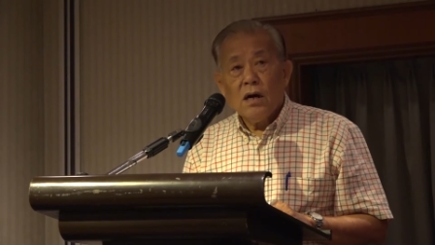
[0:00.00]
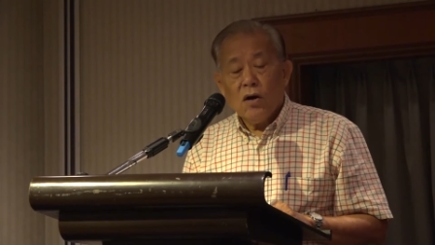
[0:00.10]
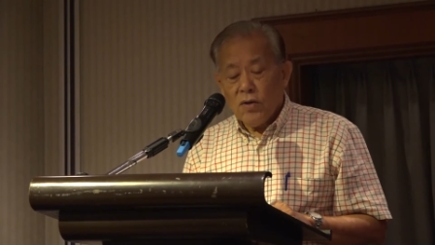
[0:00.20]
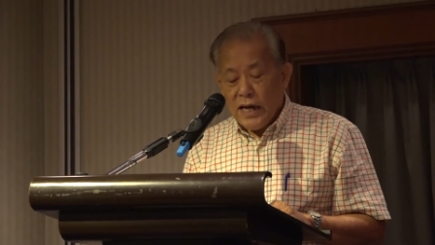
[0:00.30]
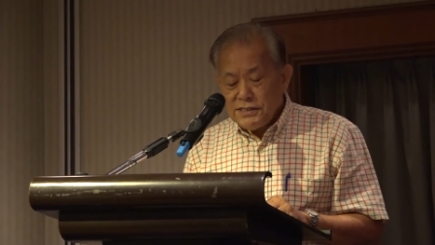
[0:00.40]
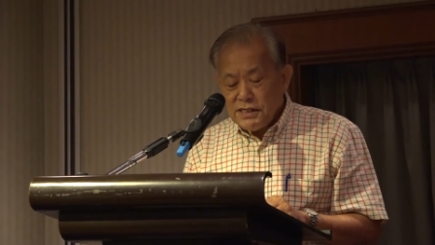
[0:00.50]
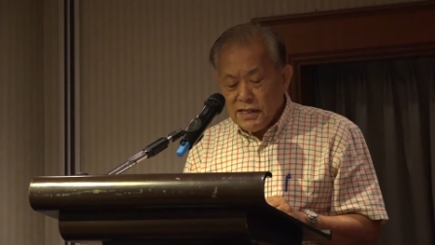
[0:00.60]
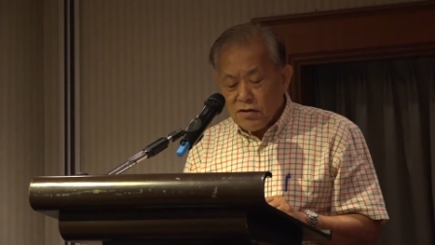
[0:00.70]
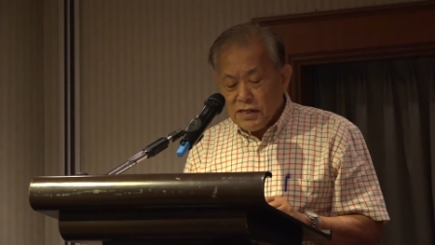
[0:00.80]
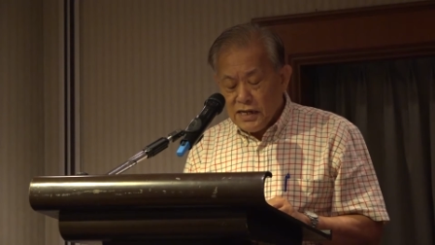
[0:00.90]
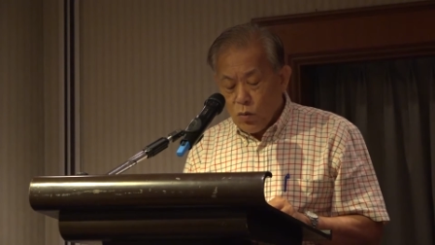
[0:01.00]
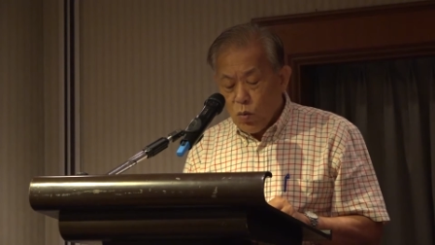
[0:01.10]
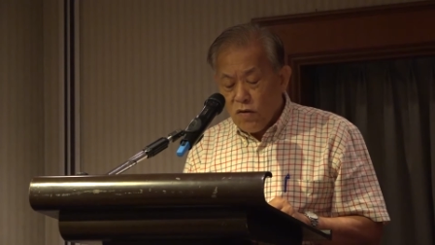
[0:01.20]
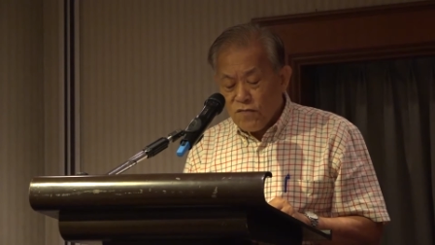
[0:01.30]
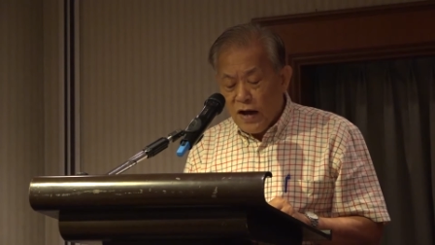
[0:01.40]
后来进到他的
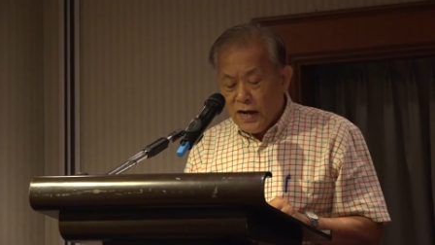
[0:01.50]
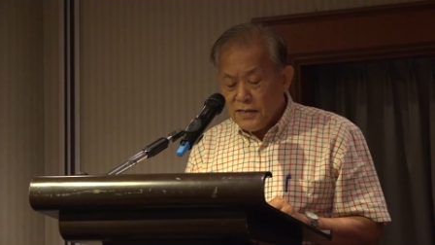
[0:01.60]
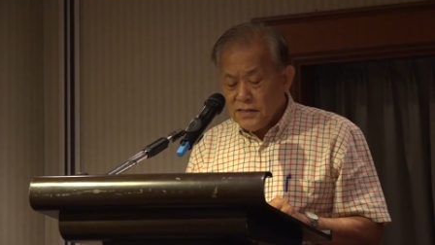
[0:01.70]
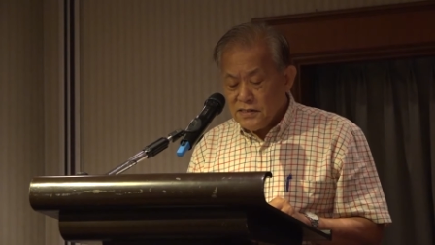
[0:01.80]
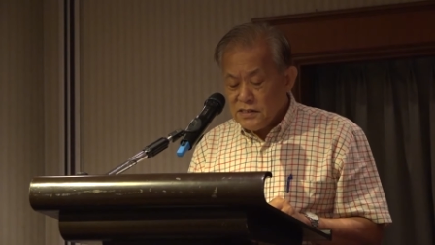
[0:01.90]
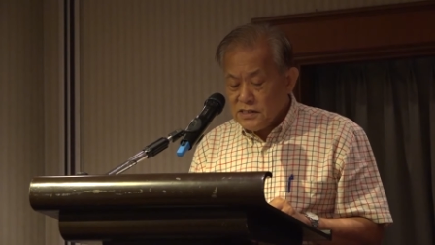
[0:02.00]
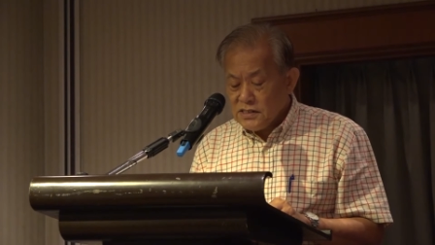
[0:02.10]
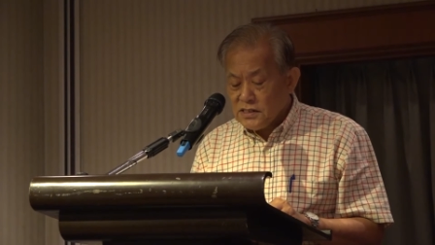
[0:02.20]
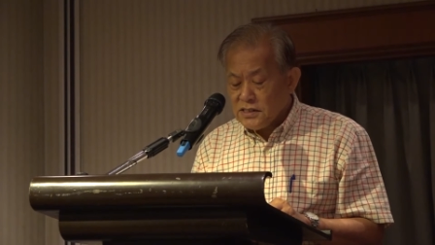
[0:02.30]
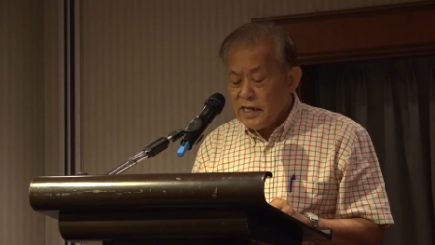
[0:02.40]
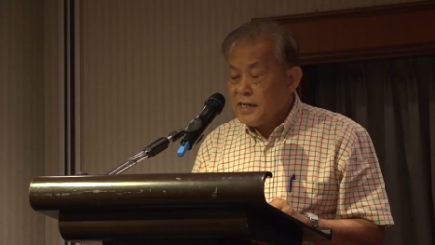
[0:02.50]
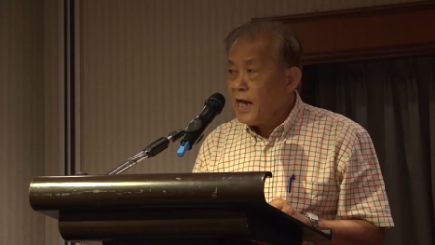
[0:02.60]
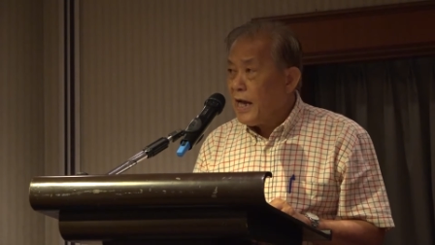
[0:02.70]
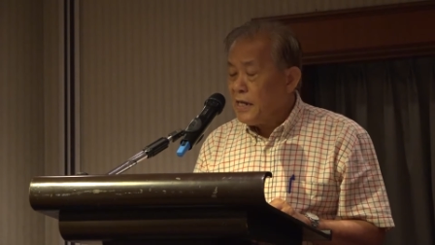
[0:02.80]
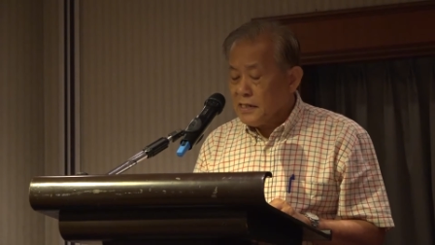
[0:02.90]
卧房，只见
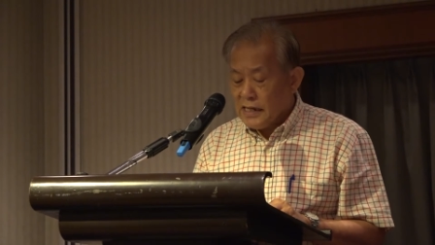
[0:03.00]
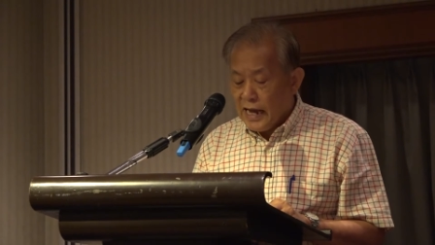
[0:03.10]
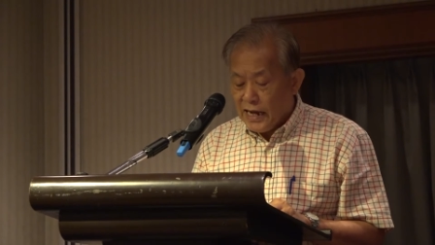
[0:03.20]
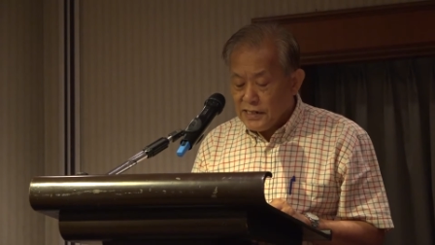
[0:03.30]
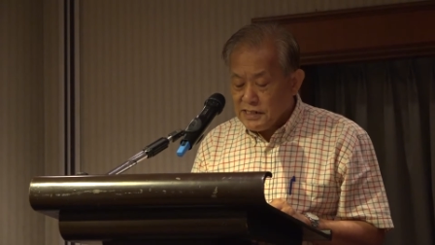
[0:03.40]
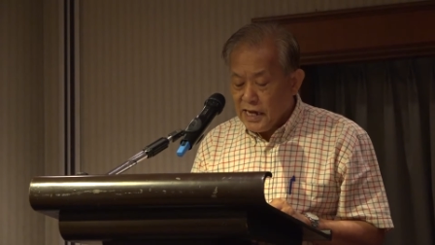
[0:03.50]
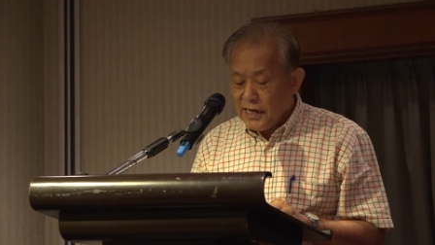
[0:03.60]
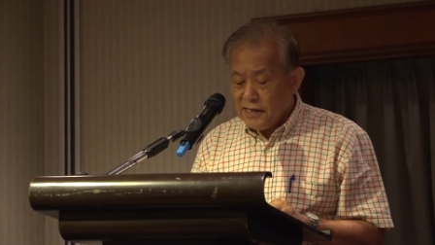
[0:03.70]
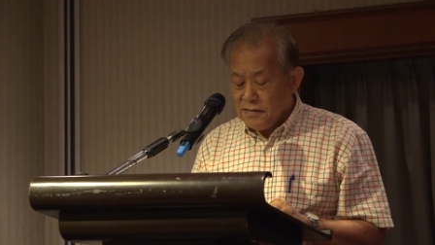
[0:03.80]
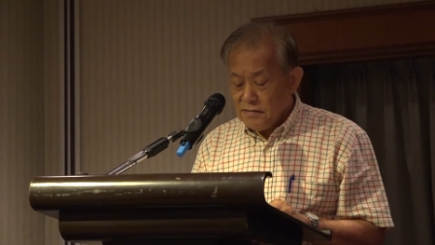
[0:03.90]
他躺在……